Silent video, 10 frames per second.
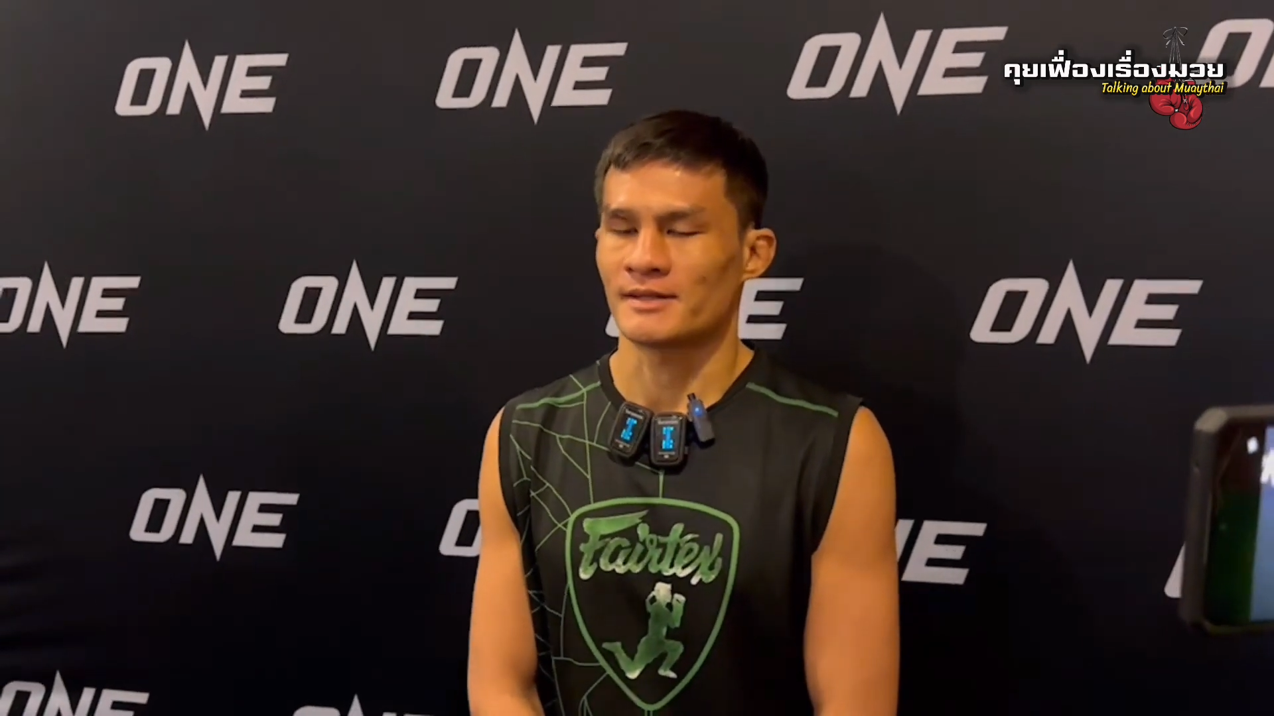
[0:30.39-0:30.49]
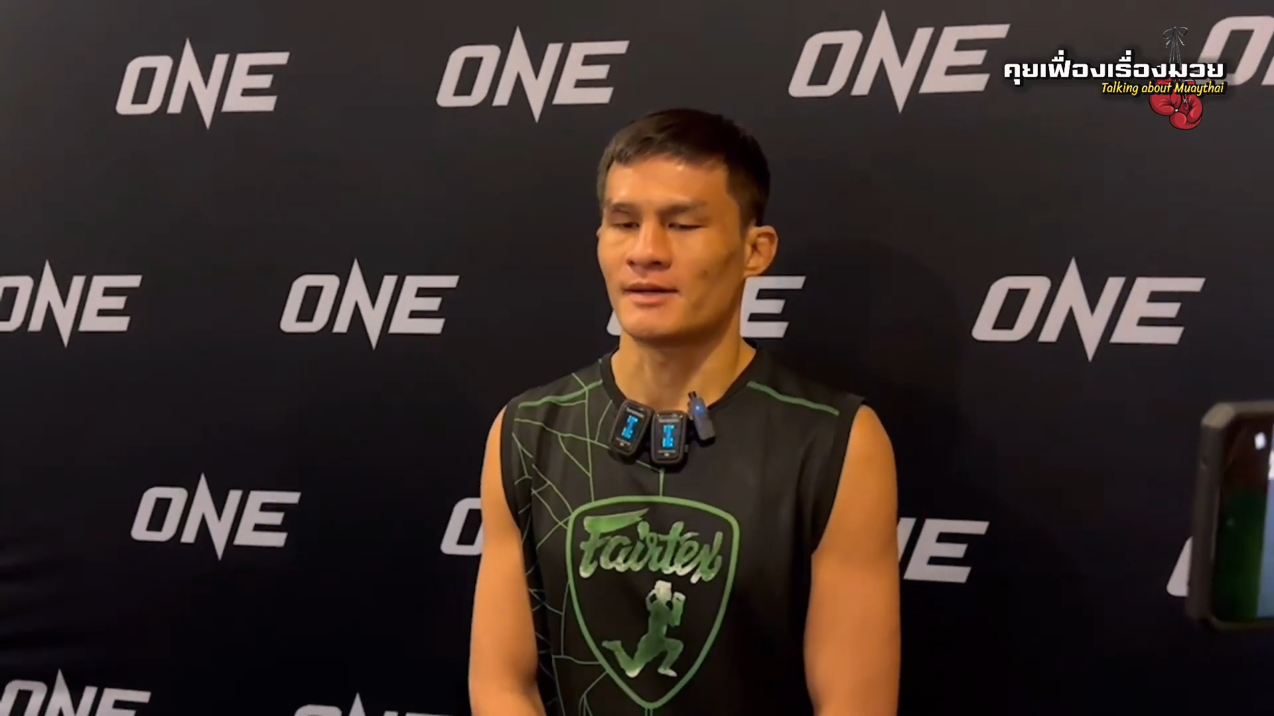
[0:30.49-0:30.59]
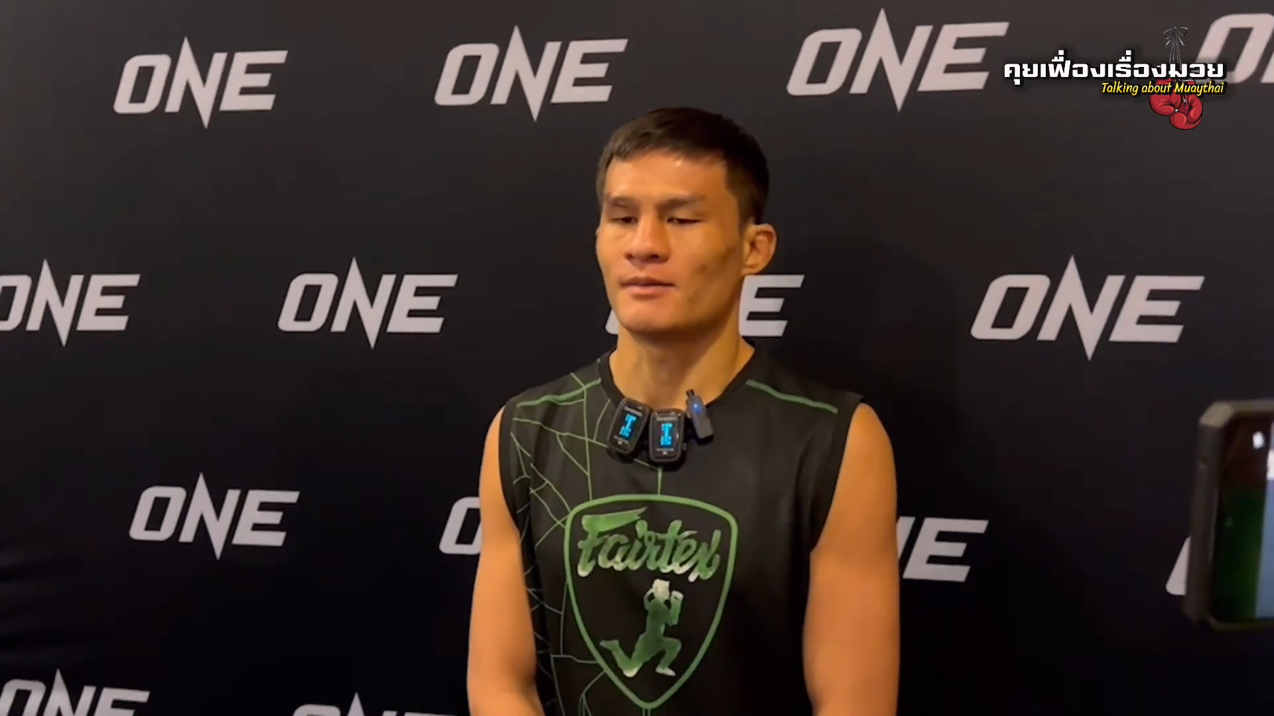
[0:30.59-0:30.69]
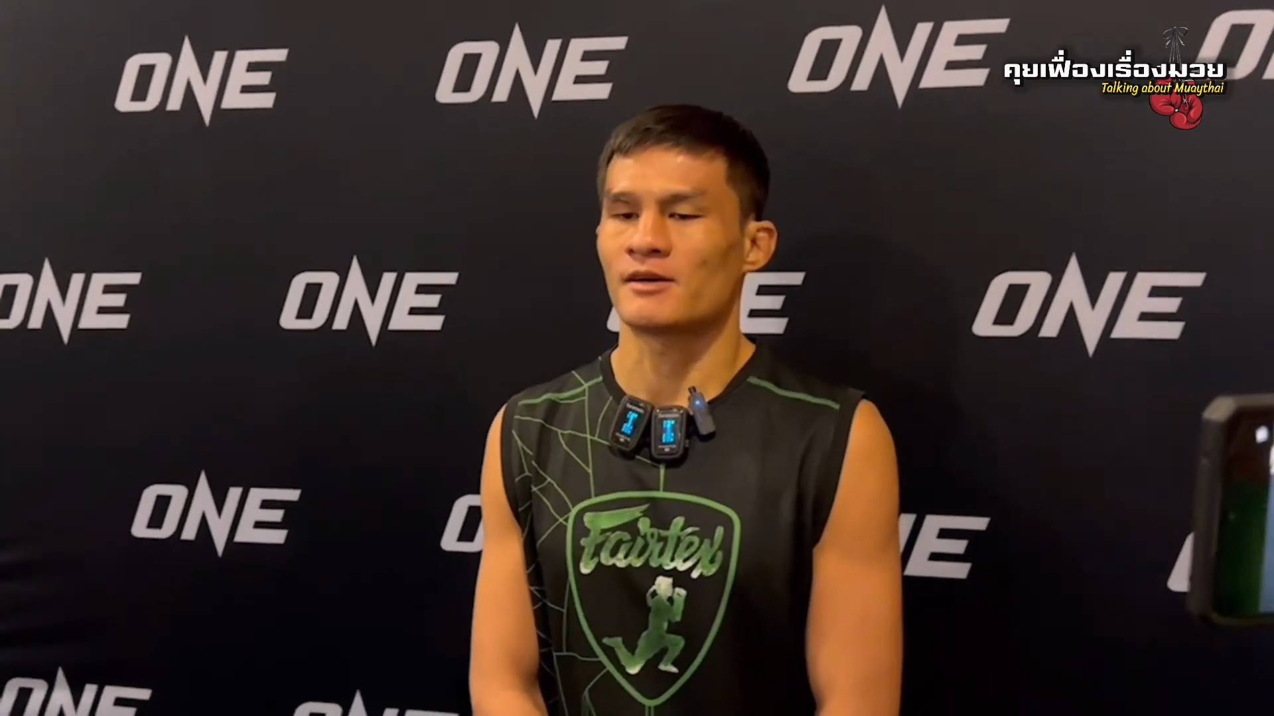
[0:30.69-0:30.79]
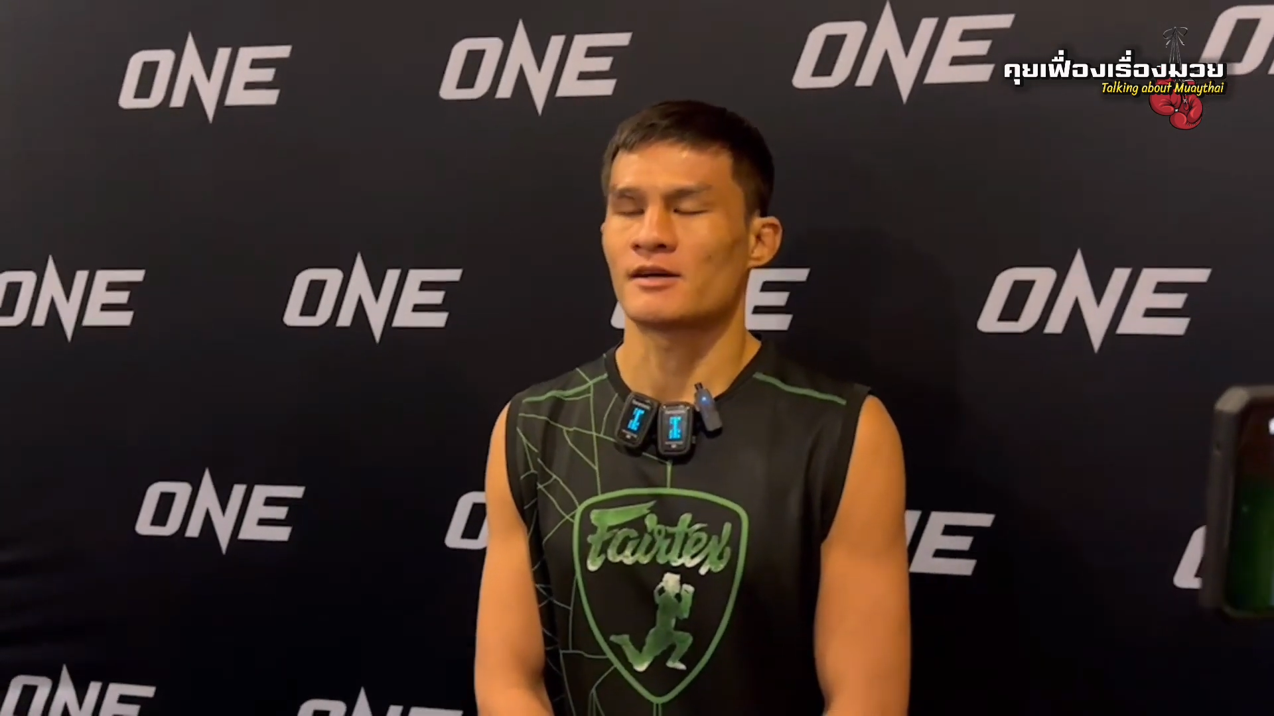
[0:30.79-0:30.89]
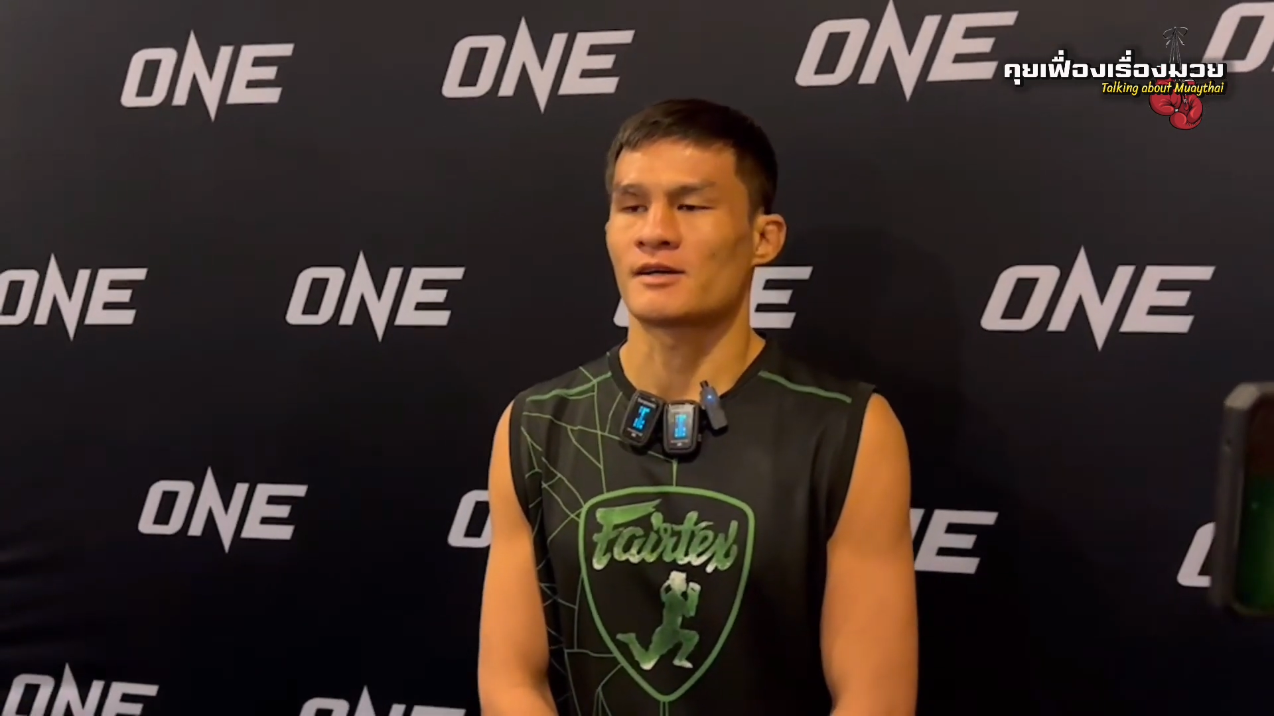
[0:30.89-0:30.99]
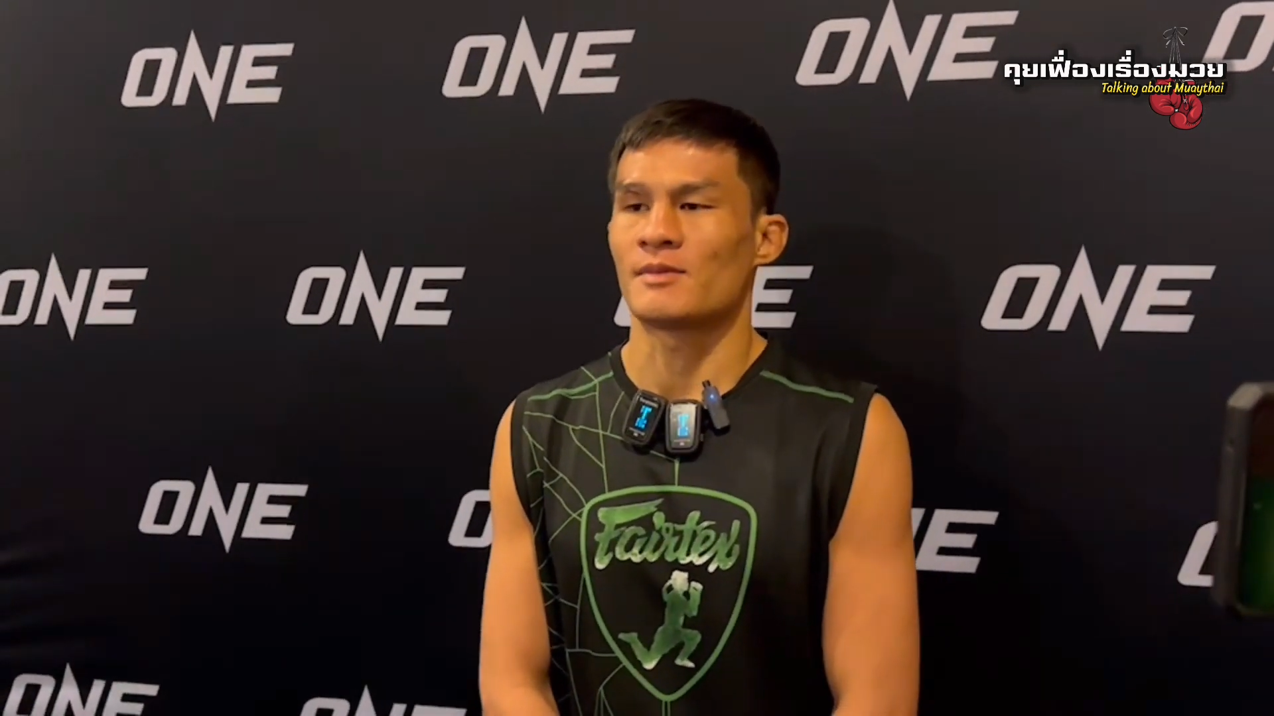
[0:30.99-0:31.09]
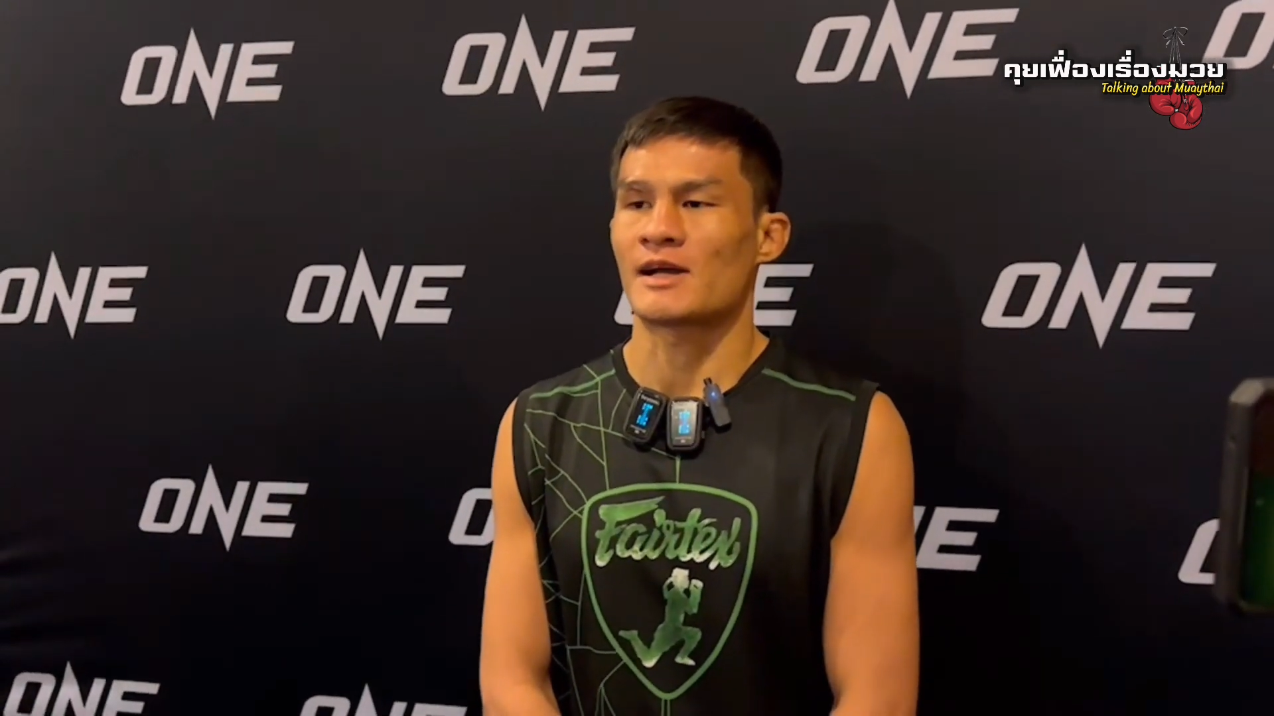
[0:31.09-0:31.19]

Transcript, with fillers: ครับแล้วก็กรรม